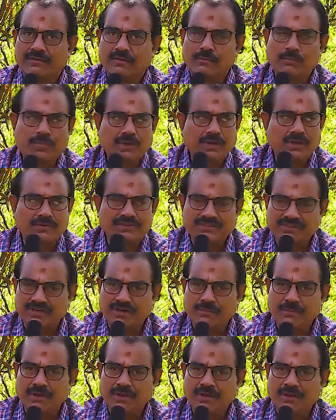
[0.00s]
ரொம்ப
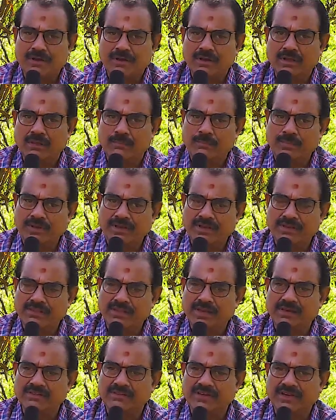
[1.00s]
அவசரமாக எப்படி
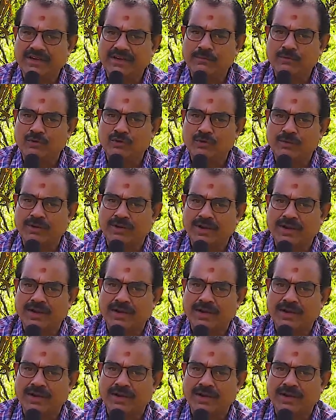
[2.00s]
இருந்தாலும் சரின்னு முடிவு பண்ணுற